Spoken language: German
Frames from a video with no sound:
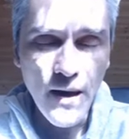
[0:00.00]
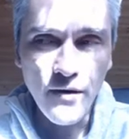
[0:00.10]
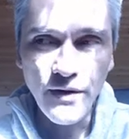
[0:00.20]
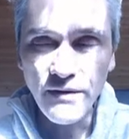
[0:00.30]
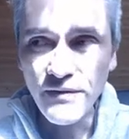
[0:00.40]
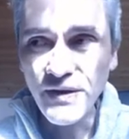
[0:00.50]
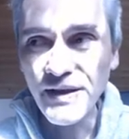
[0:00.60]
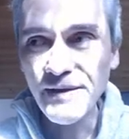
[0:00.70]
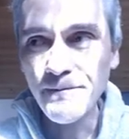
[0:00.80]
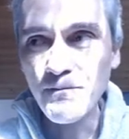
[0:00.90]
Auf jeden
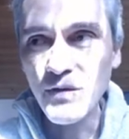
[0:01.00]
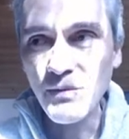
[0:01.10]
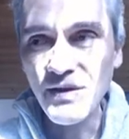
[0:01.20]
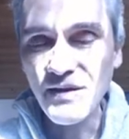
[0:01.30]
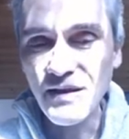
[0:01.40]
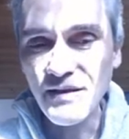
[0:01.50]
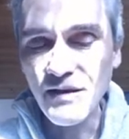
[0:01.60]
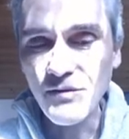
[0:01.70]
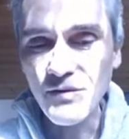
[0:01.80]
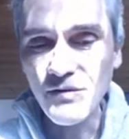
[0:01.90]
Fall gibt es da sehr,
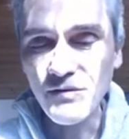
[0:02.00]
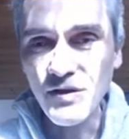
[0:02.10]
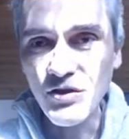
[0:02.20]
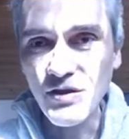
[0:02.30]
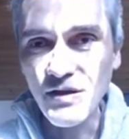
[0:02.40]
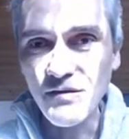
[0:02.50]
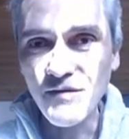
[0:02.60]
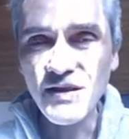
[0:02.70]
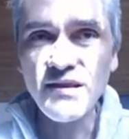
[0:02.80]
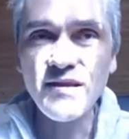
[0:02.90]
sehr große Unterschiede. Und
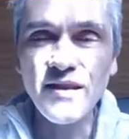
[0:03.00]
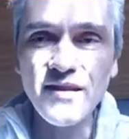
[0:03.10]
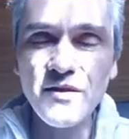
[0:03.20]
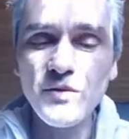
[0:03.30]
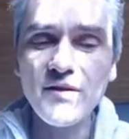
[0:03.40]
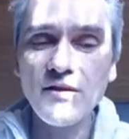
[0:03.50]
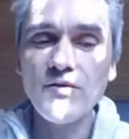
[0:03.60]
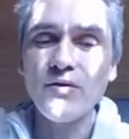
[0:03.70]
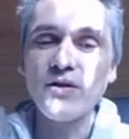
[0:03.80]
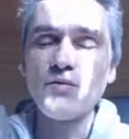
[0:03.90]
was hat das Ganze jetzt mit dieser
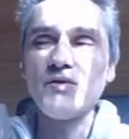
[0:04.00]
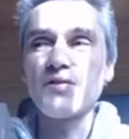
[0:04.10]
Korrektur